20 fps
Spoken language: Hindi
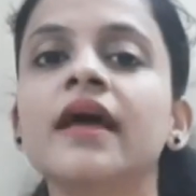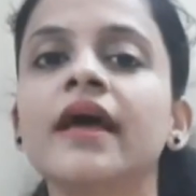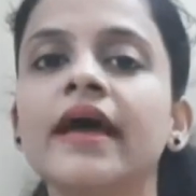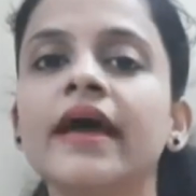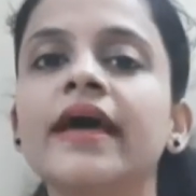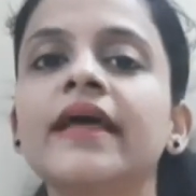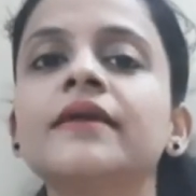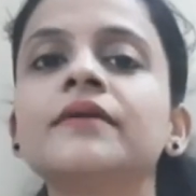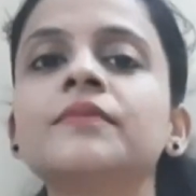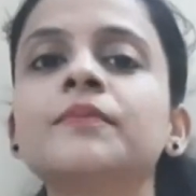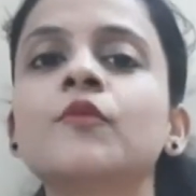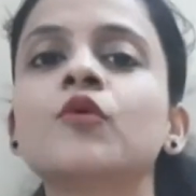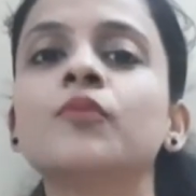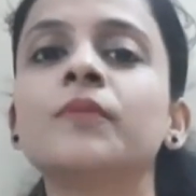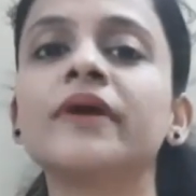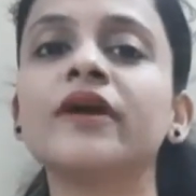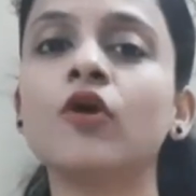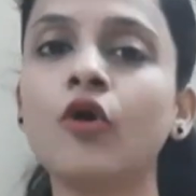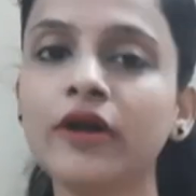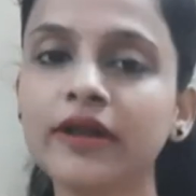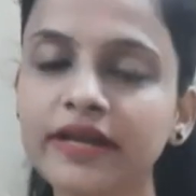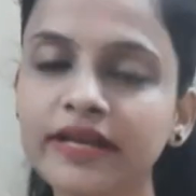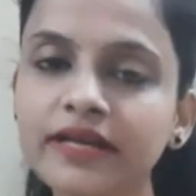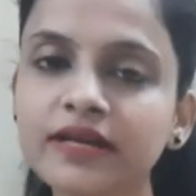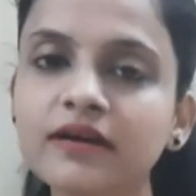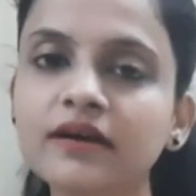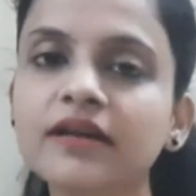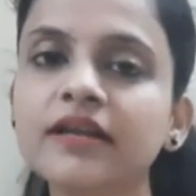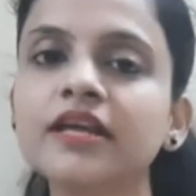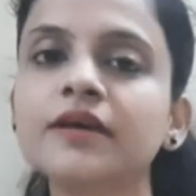हेयर को पे ऑयलिंग
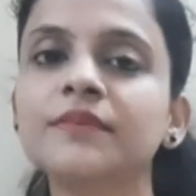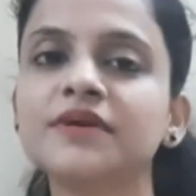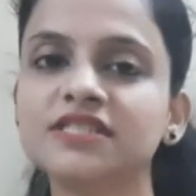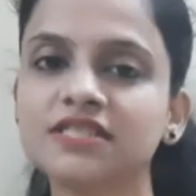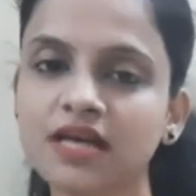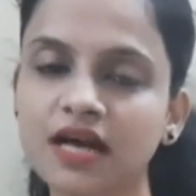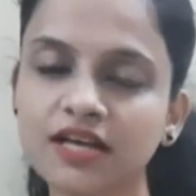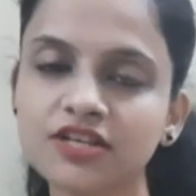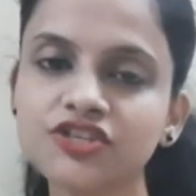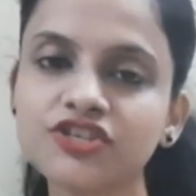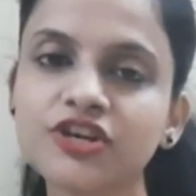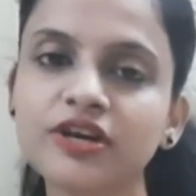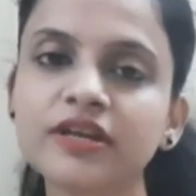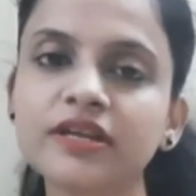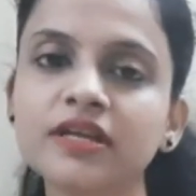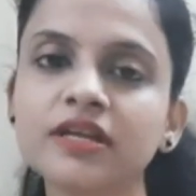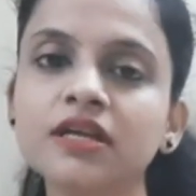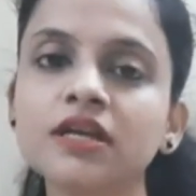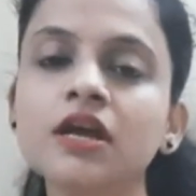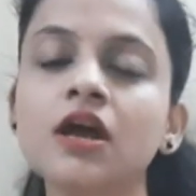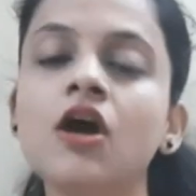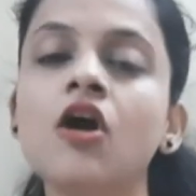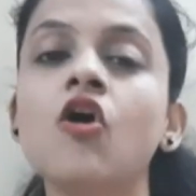करे मसाज करिए